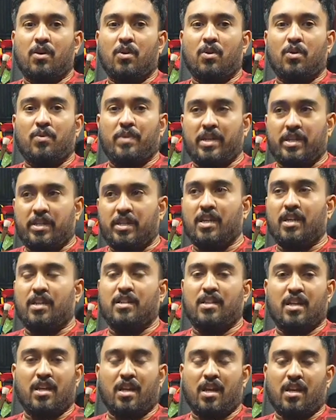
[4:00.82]
ஒரு வெற்றி என்று
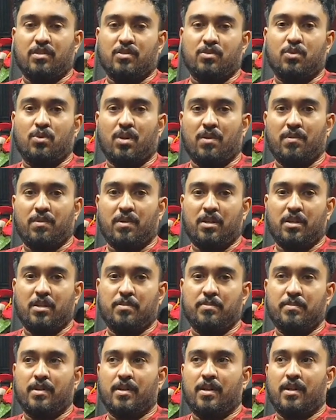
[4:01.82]
தான் நான் கூற
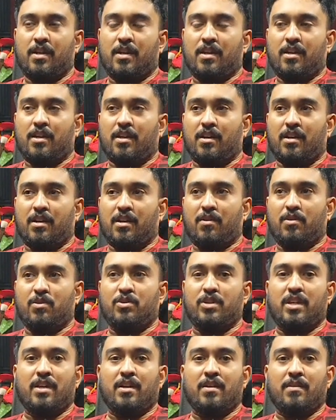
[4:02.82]
வேண்டும்
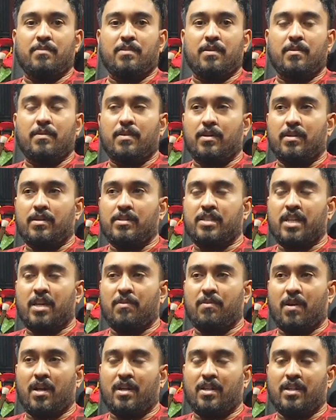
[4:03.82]
அவளுடைய இசை
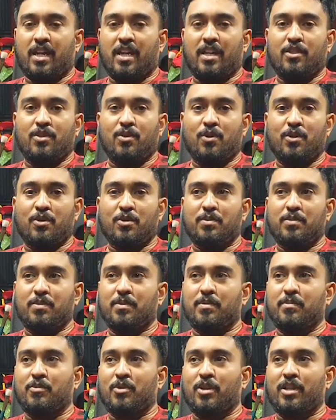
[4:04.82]
வாழ்க்கை இதோடு
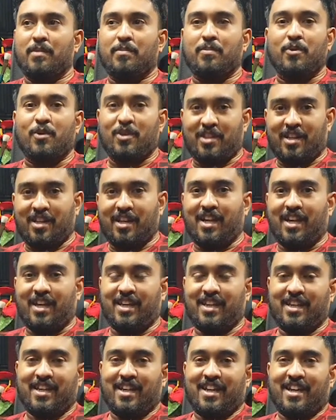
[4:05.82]
முடிய போகிறது இல்லை
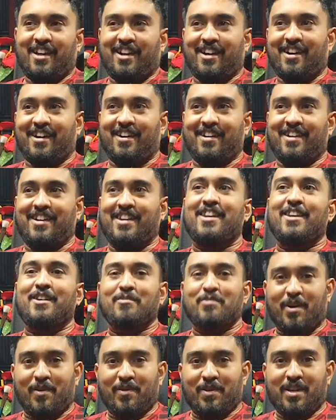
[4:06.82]

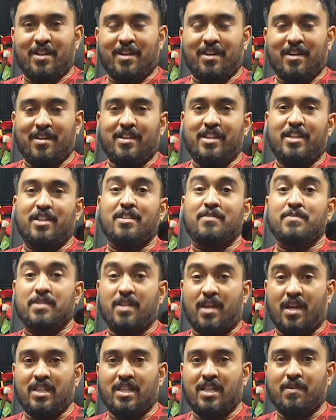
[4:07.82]
இன்னும் அவள் இன்னும்
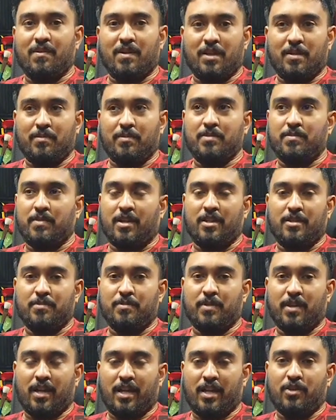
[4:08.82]
சாதிக்க வேண்டும் இது
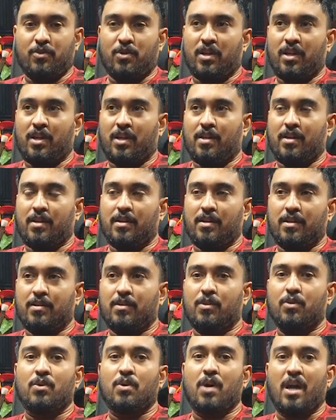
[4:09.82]
மட்டுமில்லை என்னுடைய
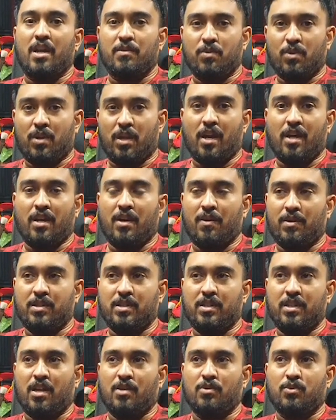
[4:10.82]
ஒரு அறிவுரையாக
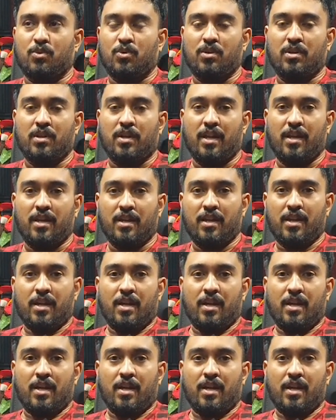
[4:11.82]
அவளுக்கு நான் கூறுகிறேன்